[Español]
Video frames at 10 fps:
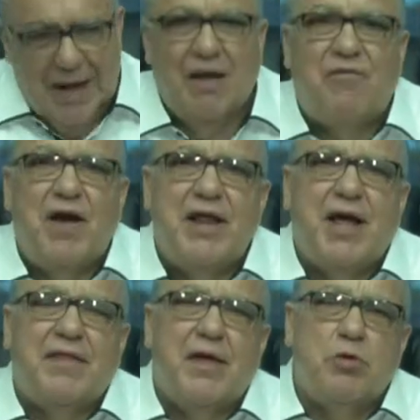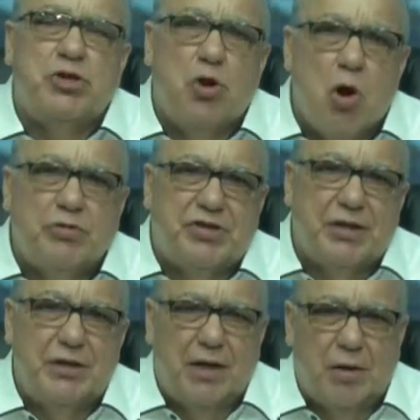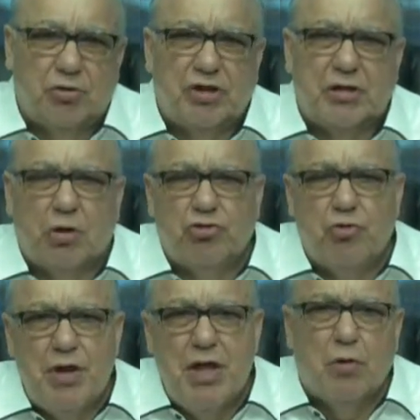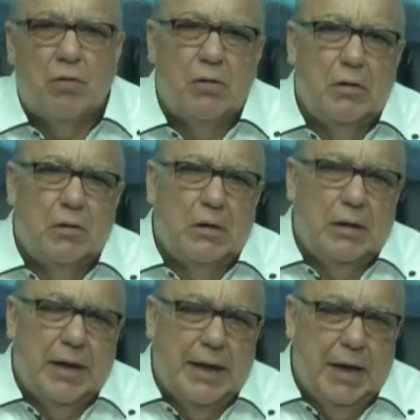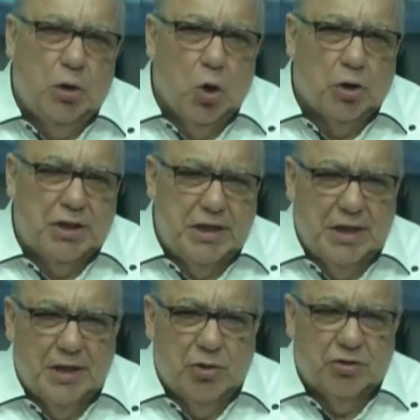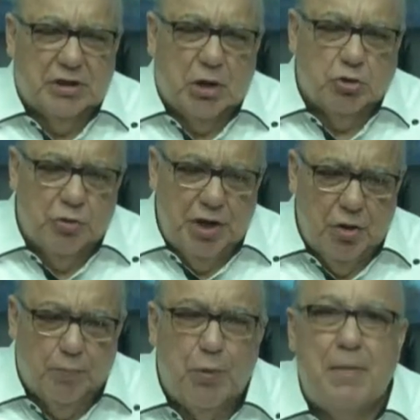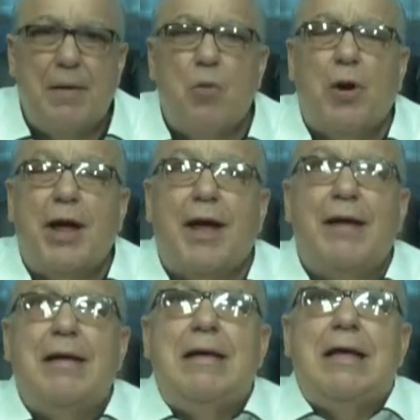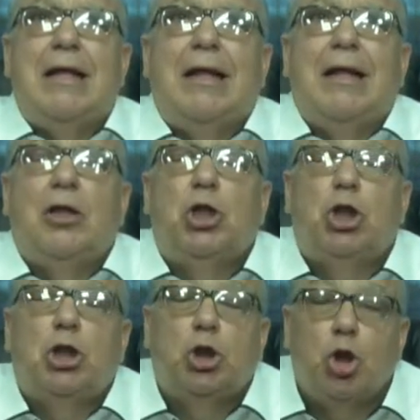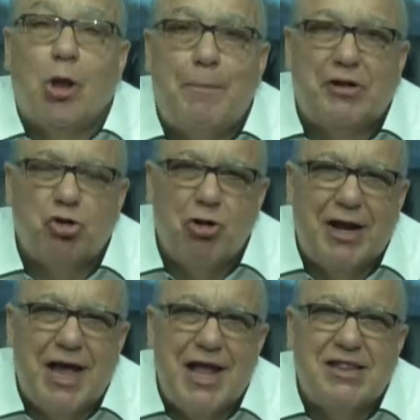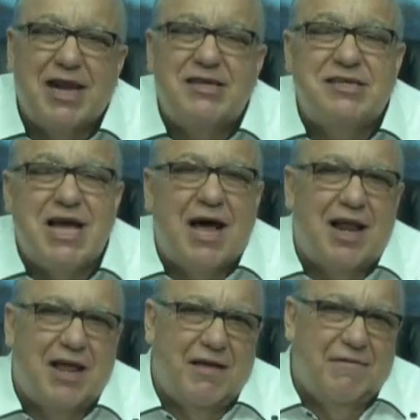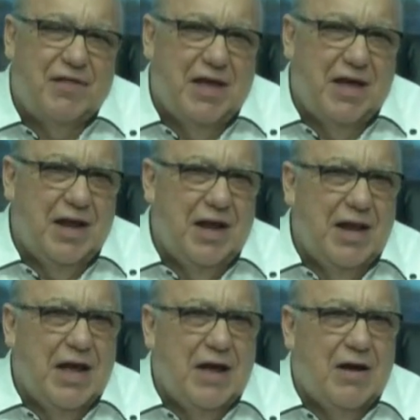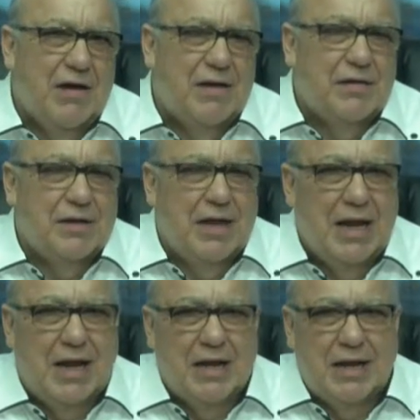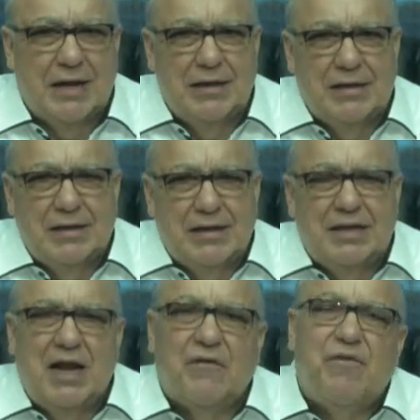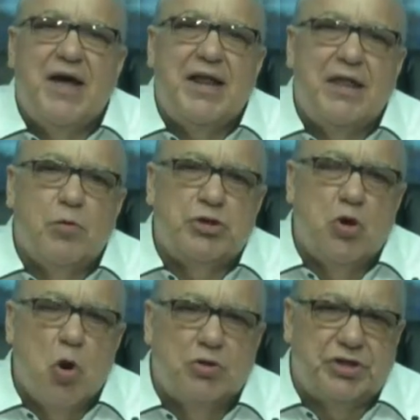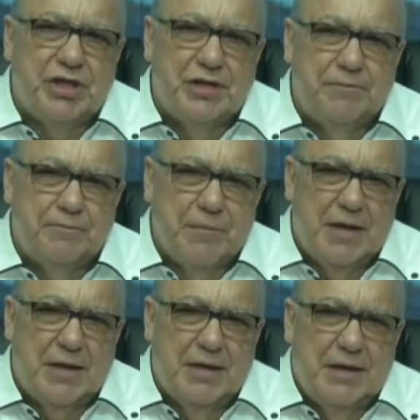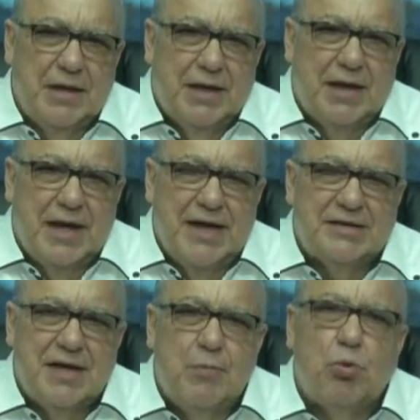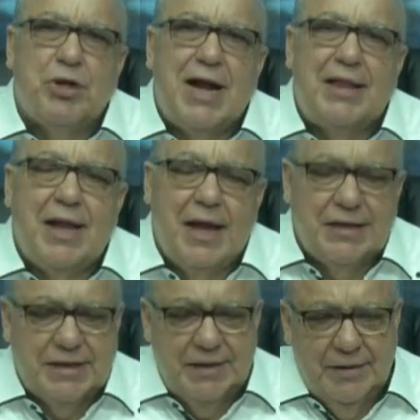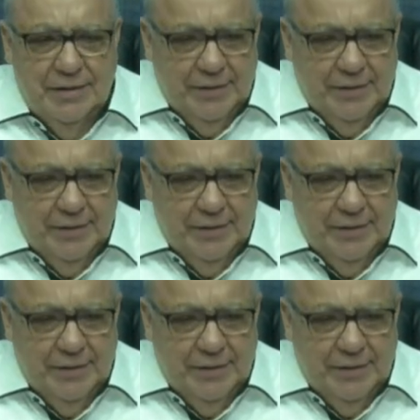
la feria de Wisconsin en los Estados Unidos, en el norte de los Estados Unidos, pues vemos que toda persona que entra y sale de la, de la, de la feria de Wisconsin que es el Mundial de Leche,